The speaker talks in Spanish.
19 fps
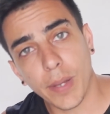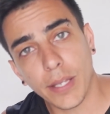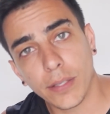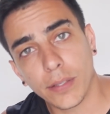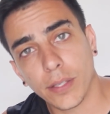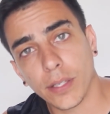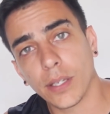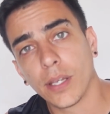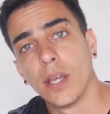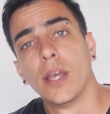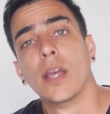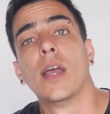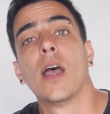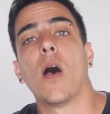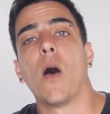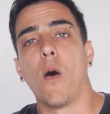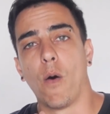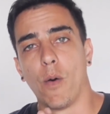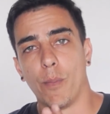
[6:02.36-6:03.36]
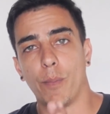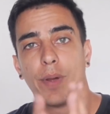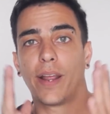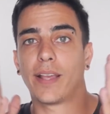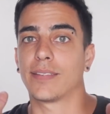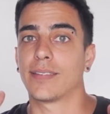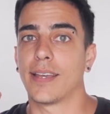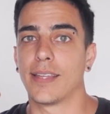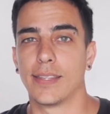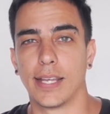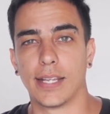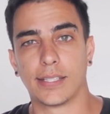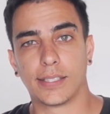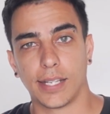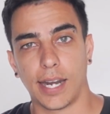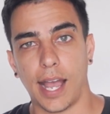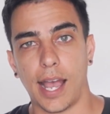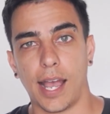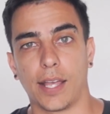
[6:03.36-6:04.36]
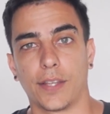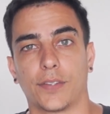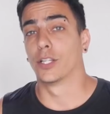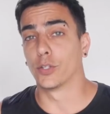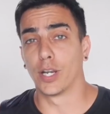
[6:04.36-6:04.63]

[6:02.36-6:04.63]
20 hombres detrás.